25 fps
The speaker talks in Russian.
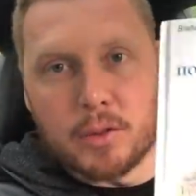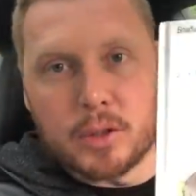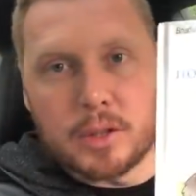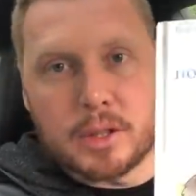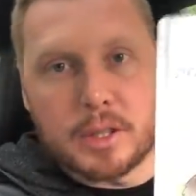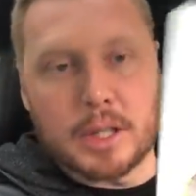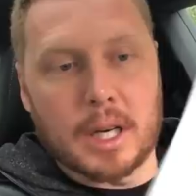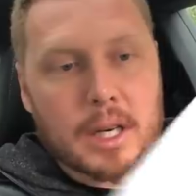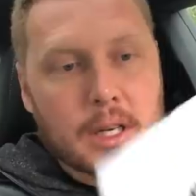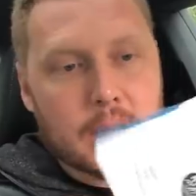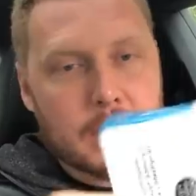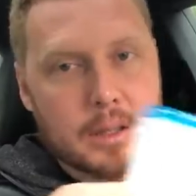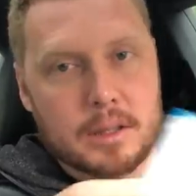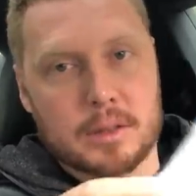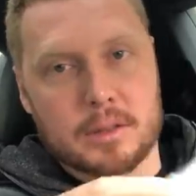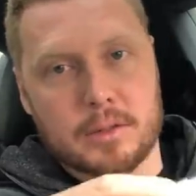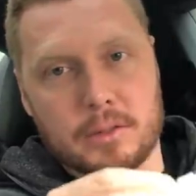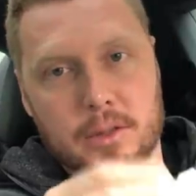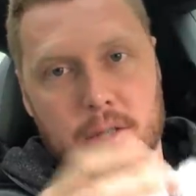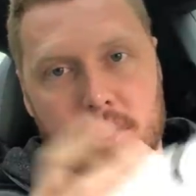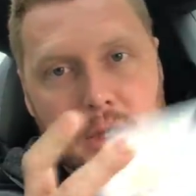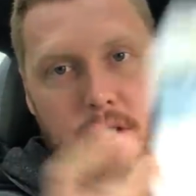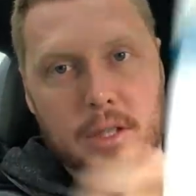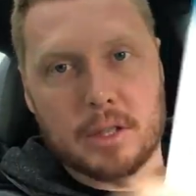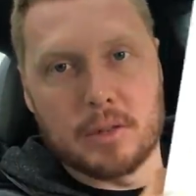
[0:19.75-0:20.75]
вот так,
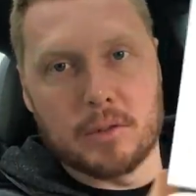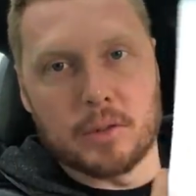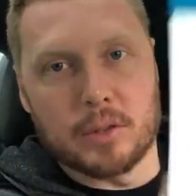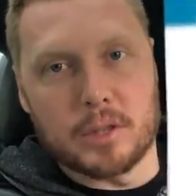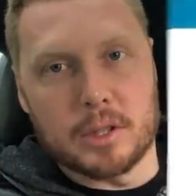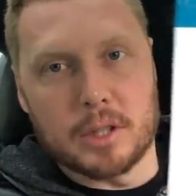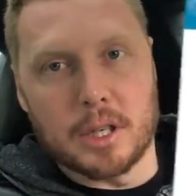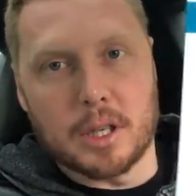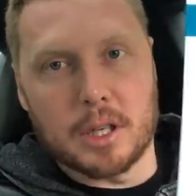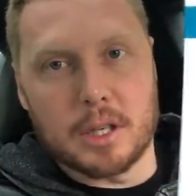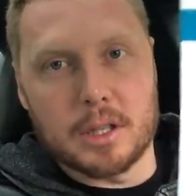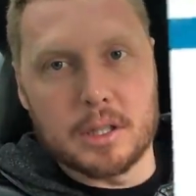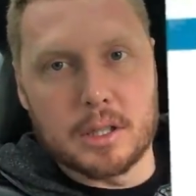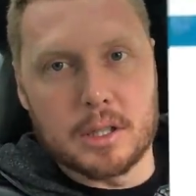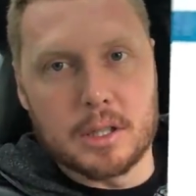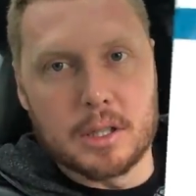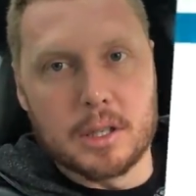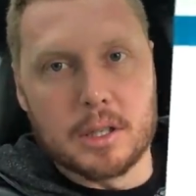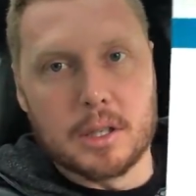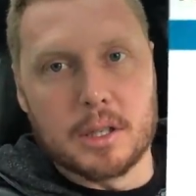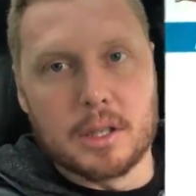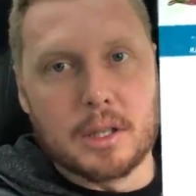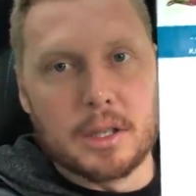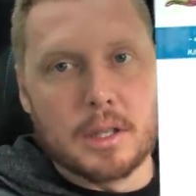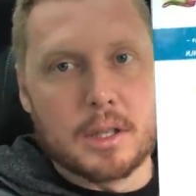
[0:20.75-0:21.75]
вернее, вот так.
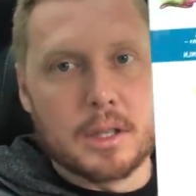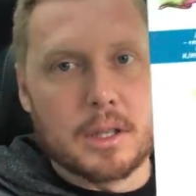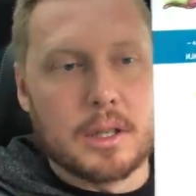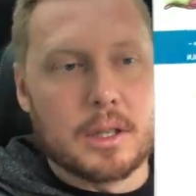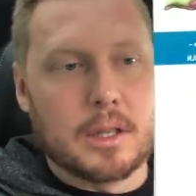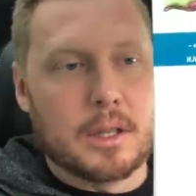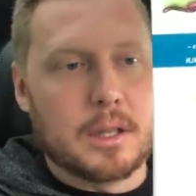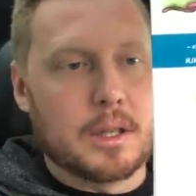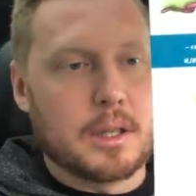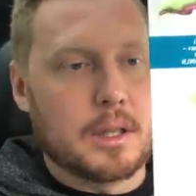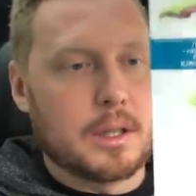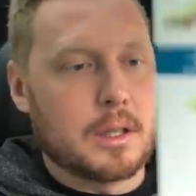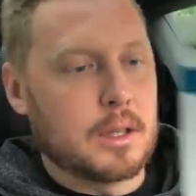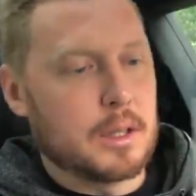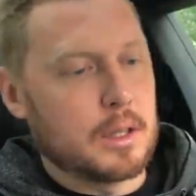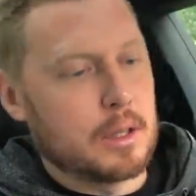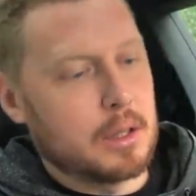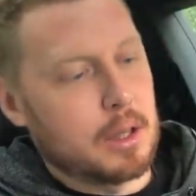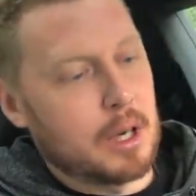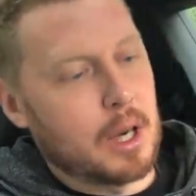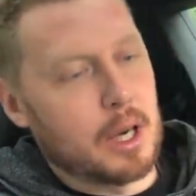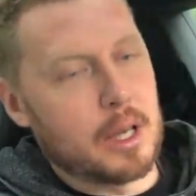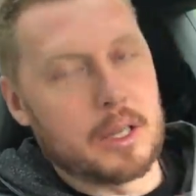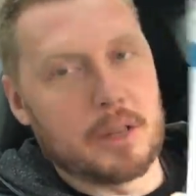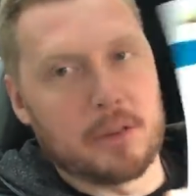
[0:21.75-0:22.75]

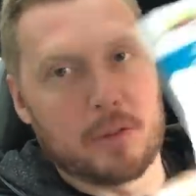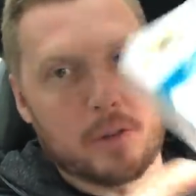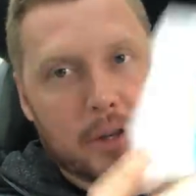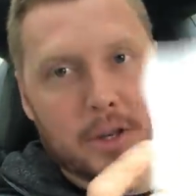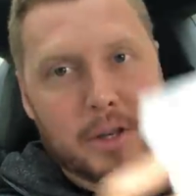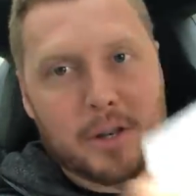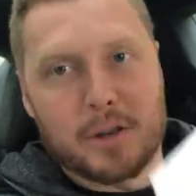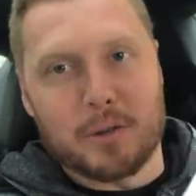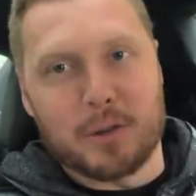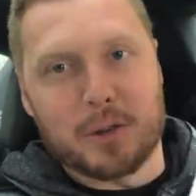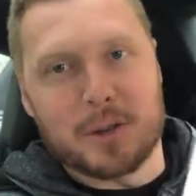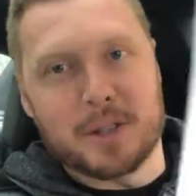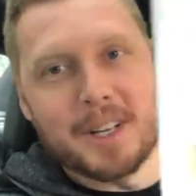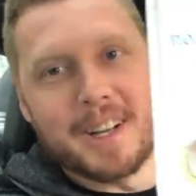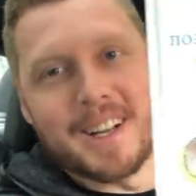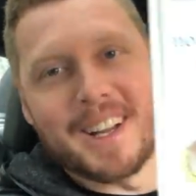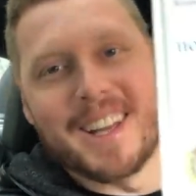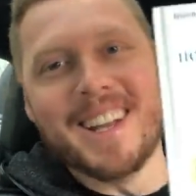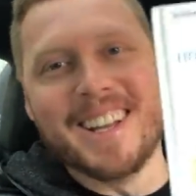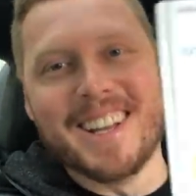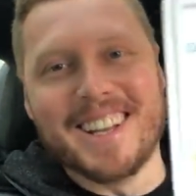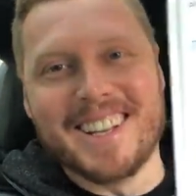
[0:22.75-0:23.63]
А не, вернее, вот так.